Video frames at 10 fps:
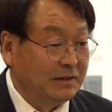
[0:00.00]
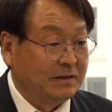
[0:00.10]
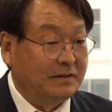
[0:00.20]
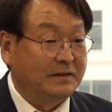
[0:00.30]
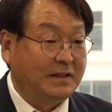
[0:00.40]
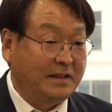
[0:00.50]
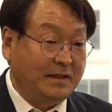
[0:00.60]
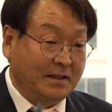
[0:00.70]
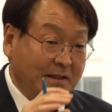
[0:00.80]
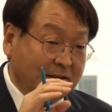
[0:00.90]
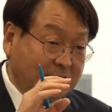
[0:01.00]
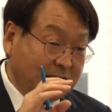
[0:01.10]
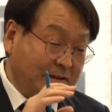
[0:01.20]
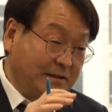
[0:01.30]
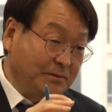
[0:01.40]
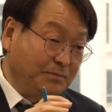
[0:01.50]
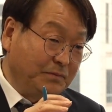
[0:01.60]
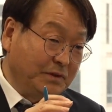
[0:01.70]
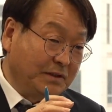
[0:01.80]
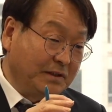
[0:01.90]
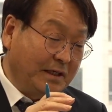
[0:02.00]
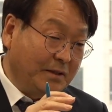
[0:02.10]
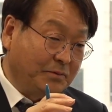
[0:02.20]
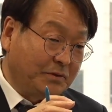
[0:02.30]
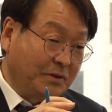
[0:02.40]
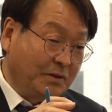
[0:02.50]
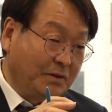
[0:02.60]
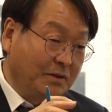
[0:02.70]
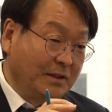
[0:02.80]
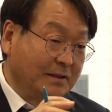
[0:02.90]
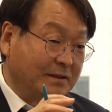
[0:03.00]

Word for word: 그런데 70년대부터